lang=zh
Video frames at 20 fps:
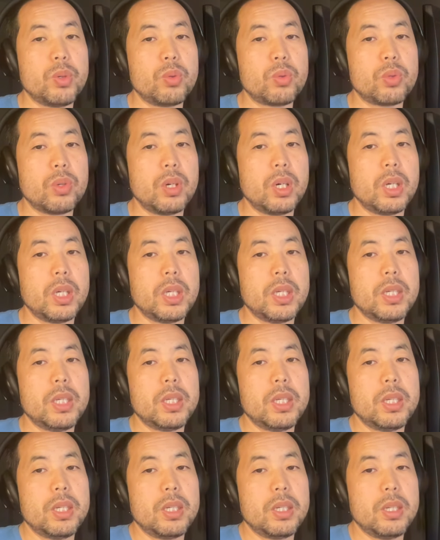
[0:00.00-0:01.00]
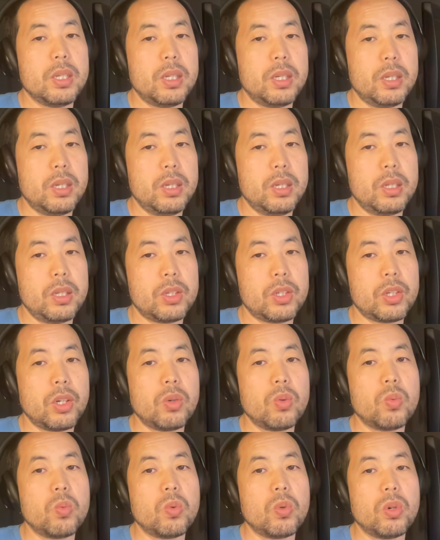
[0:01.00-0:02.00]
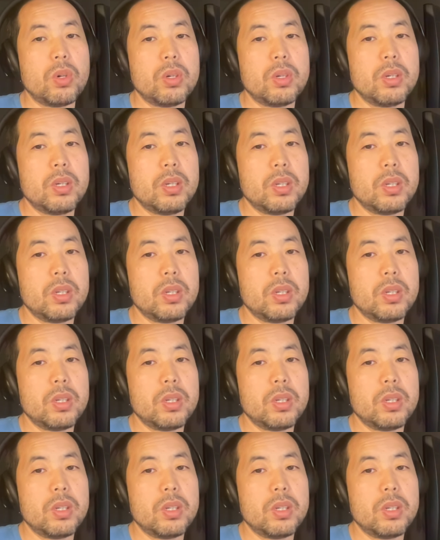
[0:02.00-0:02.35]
比如说，呃，生物，